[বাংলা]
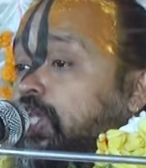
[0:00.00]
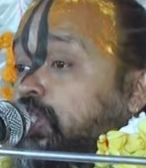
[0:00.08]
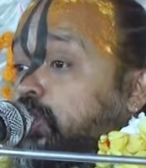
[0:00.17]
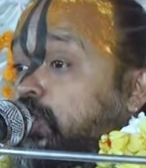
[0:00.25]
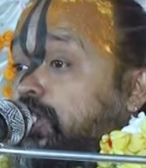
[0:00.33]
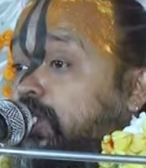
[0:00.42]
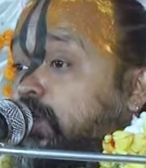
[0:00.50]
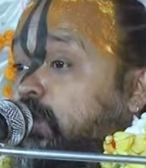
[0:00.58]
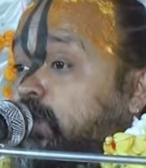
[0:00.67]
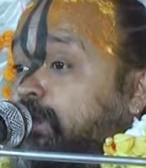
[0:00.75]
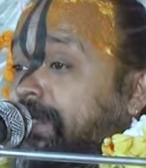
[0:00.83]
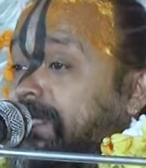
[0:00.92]
যদি
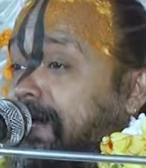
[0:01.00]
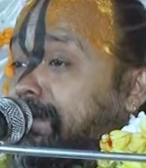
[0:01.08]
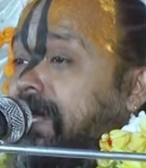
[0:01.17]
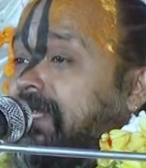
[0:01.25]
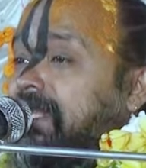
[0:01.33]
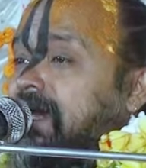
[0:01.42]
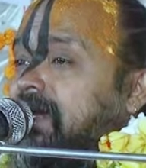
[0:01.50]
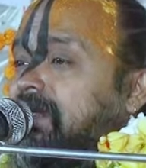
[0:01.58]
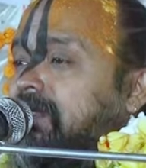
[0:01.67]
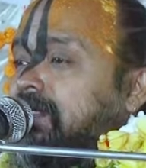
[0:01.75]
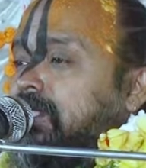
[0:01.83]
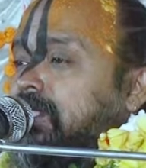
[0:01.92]
কোনো পিতা মাতা
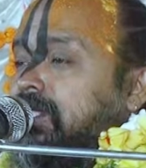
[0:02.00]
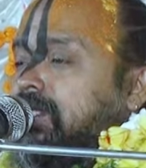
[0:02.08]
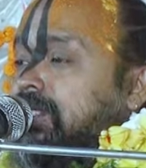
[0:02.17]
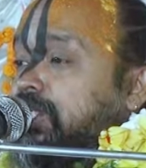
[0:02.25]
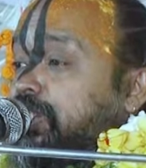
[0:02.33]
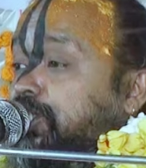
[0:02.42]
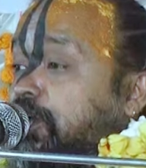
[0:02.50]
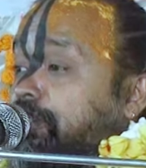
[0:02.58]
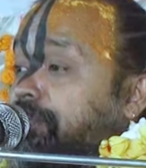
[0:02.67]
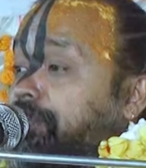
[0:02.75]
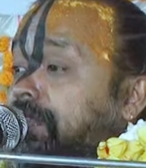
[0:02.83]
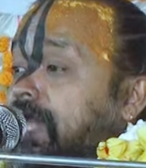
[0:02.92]

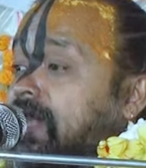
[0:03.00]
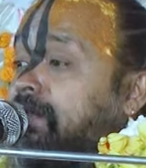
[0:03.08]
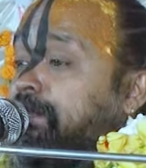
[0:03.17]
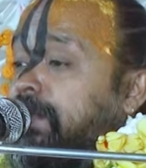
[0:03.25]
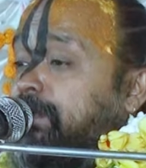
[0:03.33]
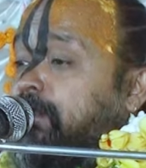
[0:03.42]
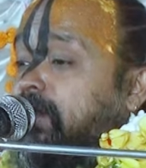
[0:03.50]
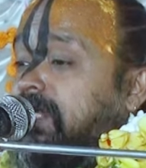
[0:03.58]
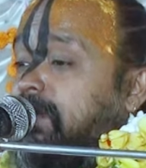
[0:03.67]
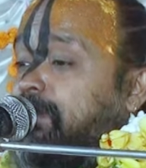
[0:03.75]
সন্তান বিপদে